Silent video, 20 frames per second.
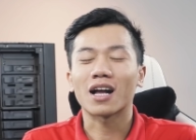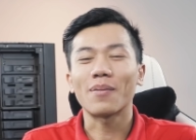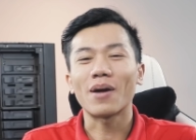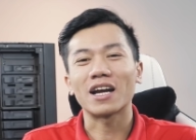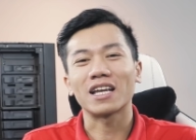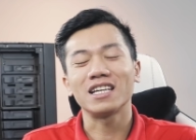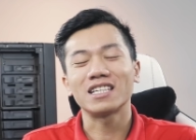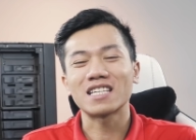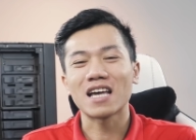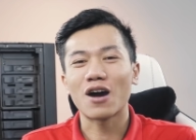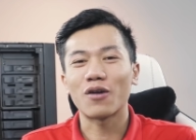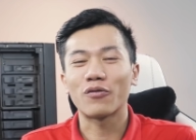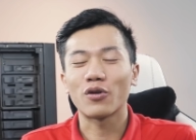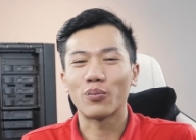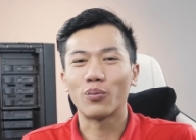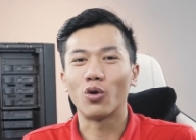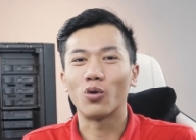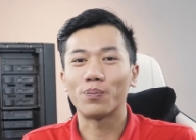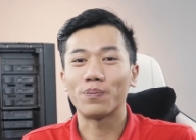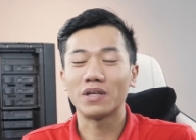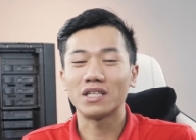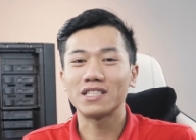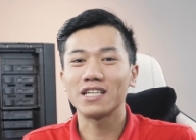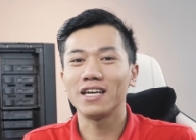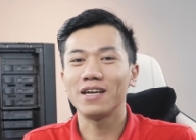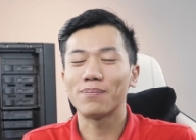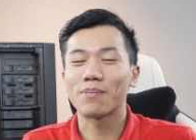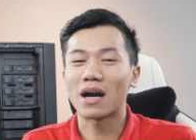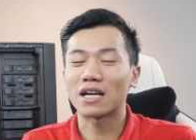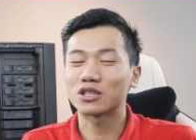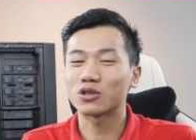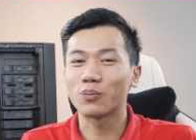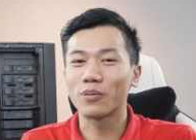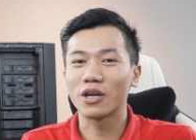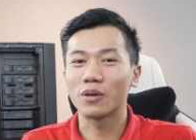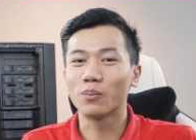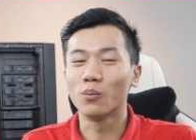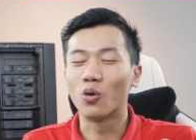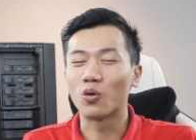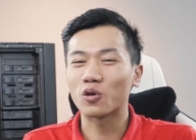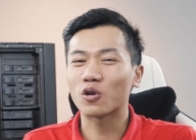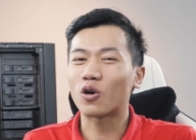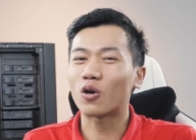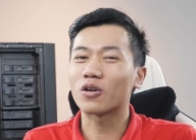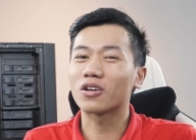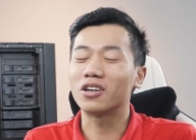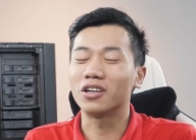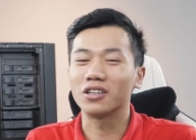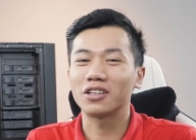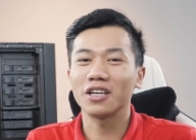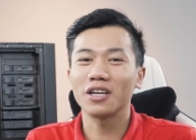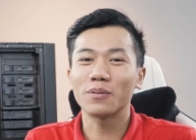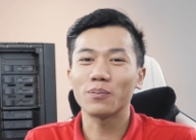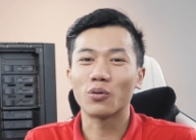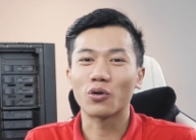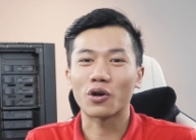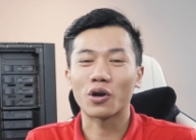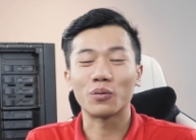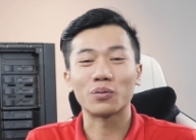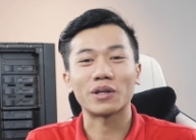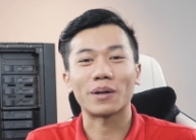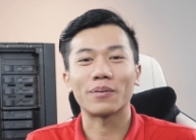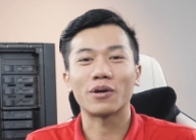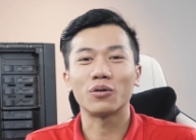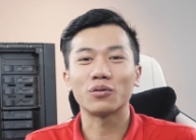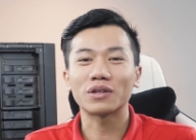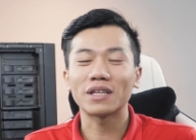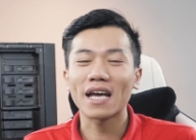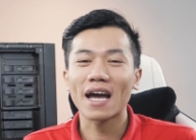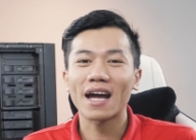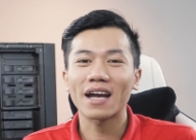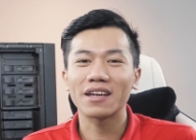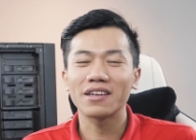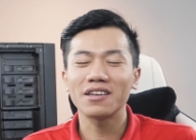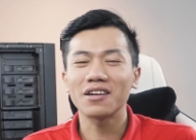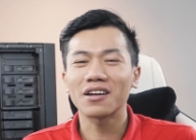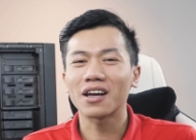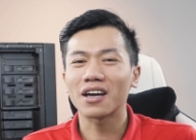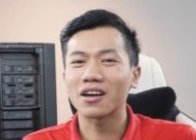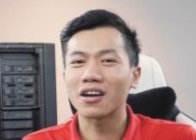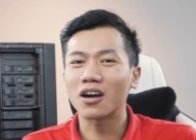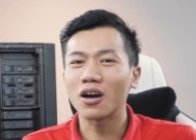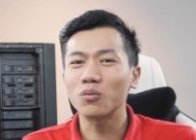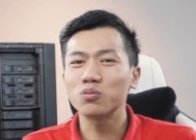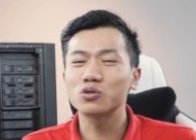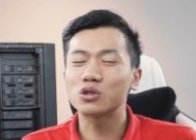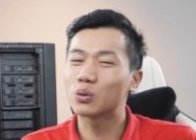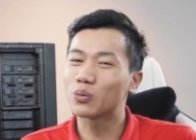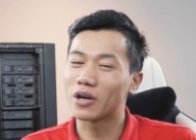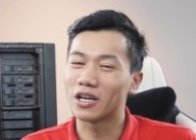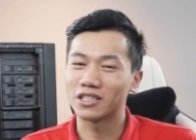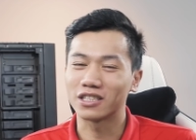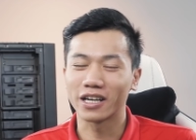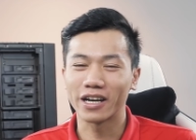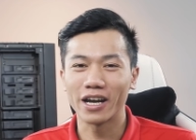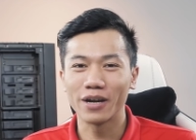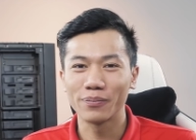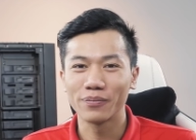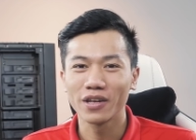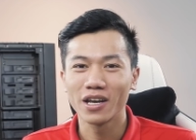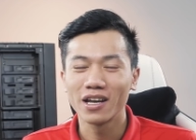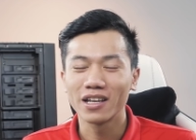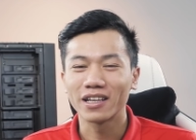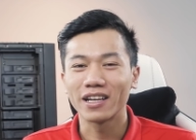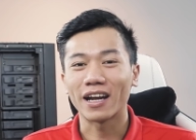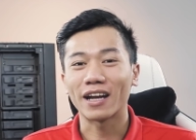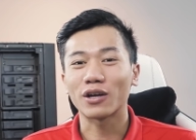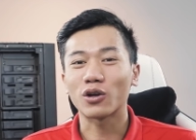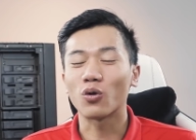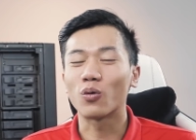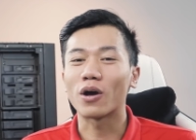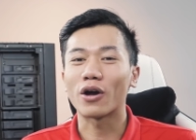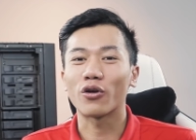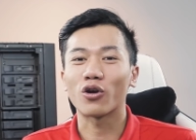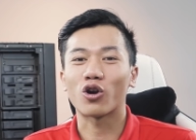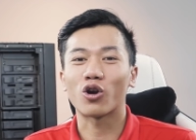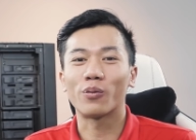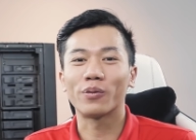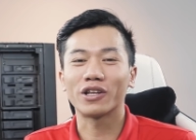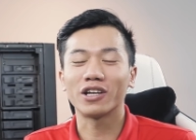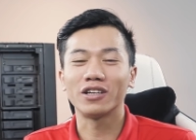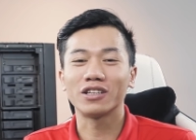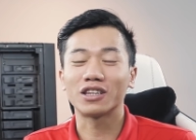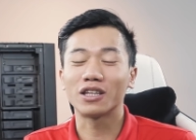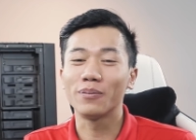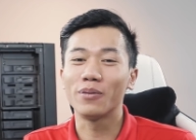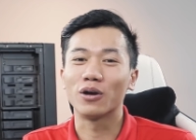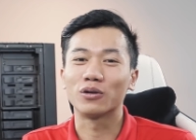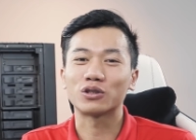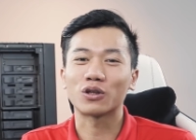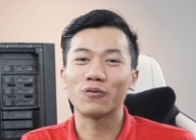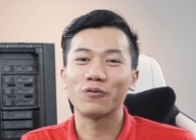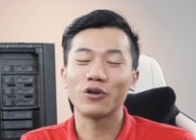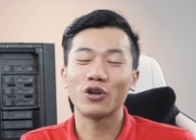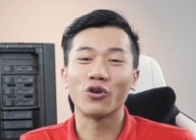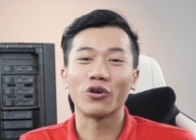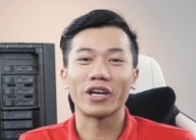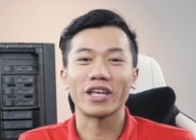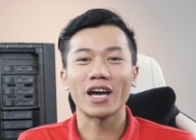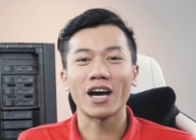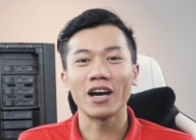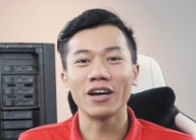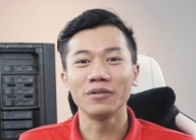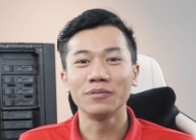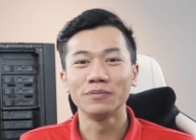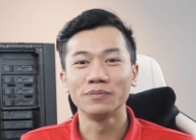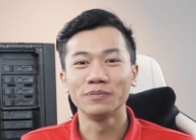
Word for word: bạn nghĩ sao về bộ PC mang trong mình bốn con GTX 1080 Ti nhưng lại không dùng để chơi game thì hãy cùng Hà Nội Computer tìm hiểu trong video này nhé.